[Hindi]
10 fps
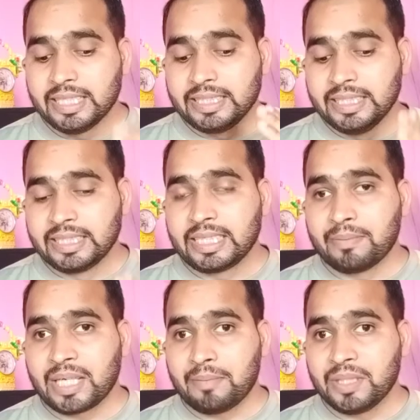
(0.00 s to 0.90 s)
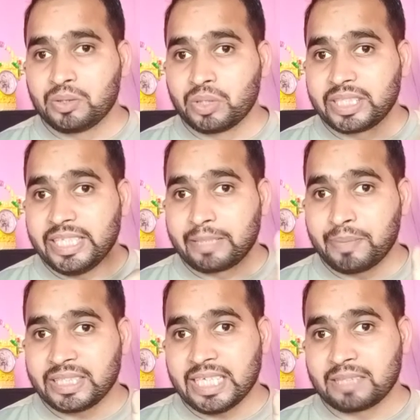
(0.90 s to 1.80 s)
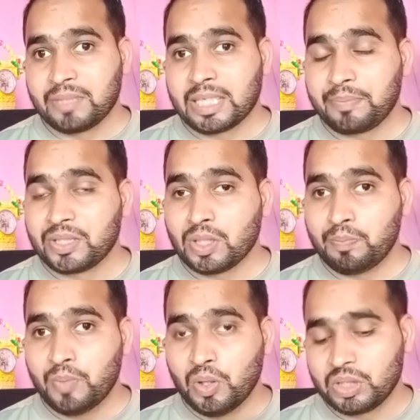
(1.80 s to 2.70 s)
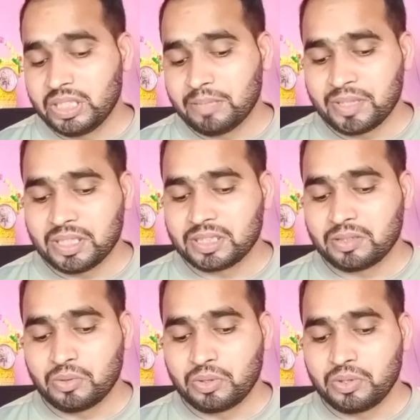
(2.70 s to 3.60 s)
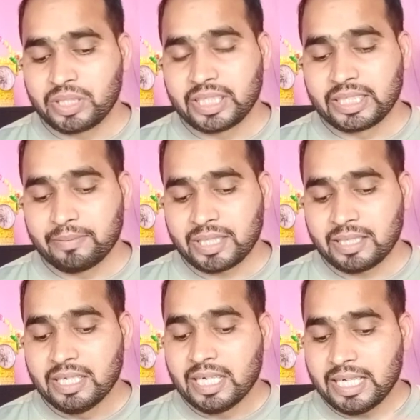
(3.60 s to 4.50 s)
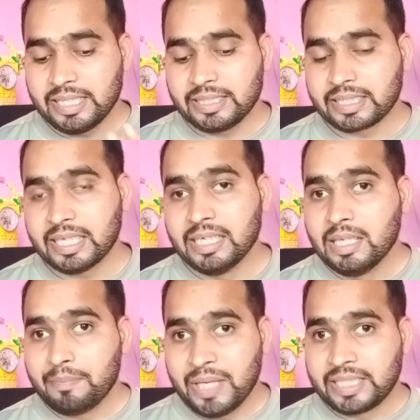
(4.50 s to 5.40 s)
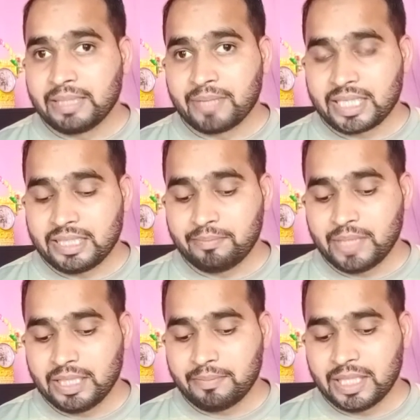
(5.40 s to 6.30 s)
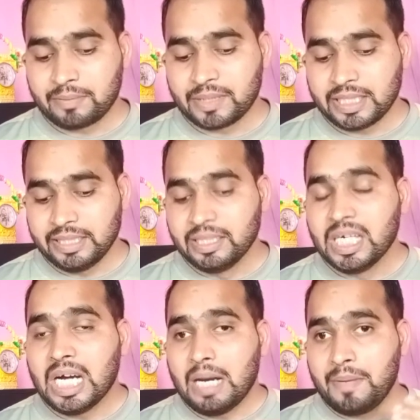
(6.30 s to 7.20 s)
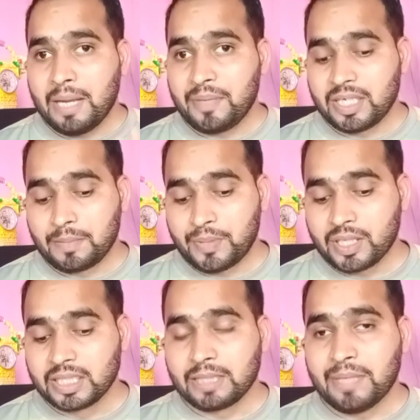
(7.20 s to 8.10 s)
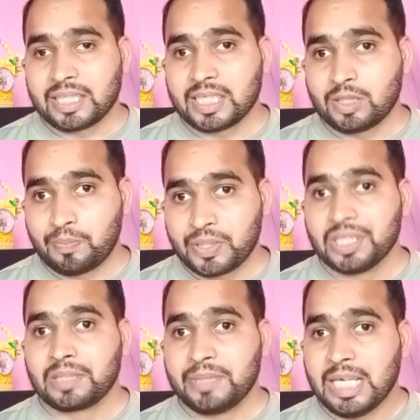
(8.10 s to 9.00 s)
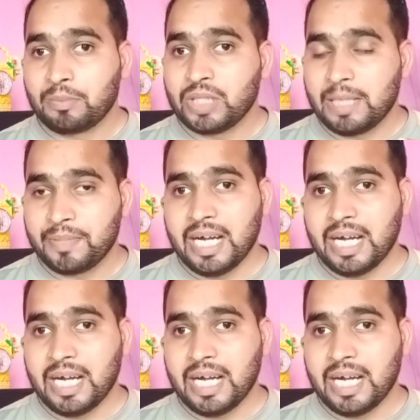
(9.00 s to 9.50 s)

तीन कैमरा में जो है कि एक पचास मेगा पिक्सल बहुत ही ज़बरदस्त जो है कि कैमरा है इसका बैक कैमरा की मैंने बात बताई अब यहाँ पे अगर फ्रंट की बात करें तो फ्रंट भी आपको यहाँ पे